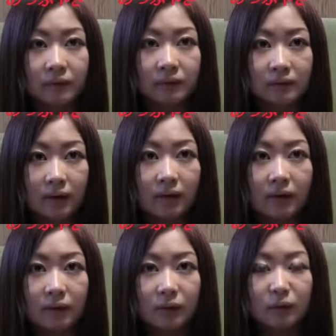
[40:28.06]
なあ
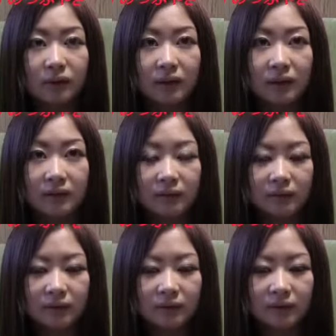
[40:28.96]
どんくらい人
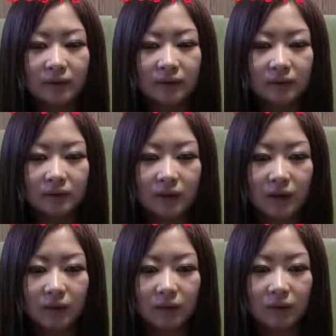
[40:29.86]
来んや
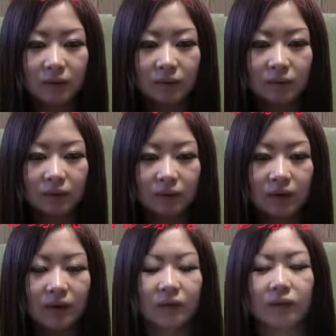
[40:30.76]
ろ
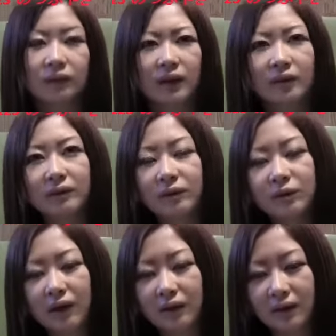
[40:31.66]
どんくらいの人に
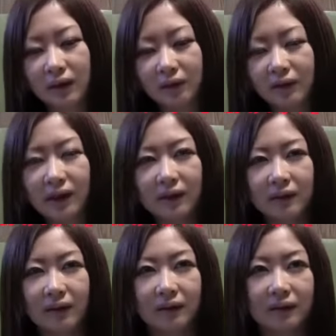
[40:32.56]
なんねやろ嫌や
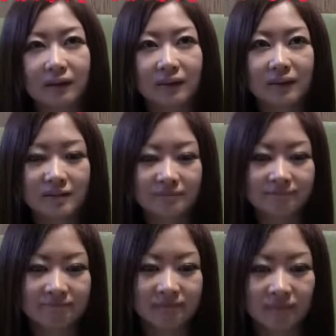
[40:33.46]
なものすごい人
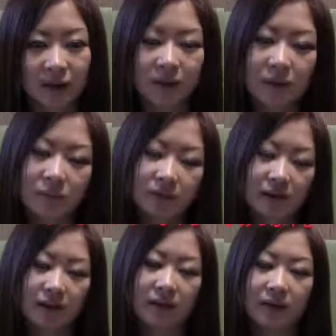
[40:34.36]
でも
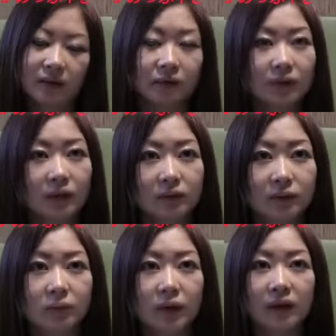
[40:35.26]
さあれあと
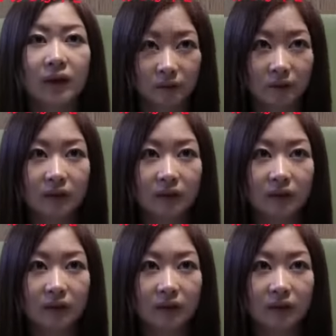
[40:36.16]
ラクションもあんねやろ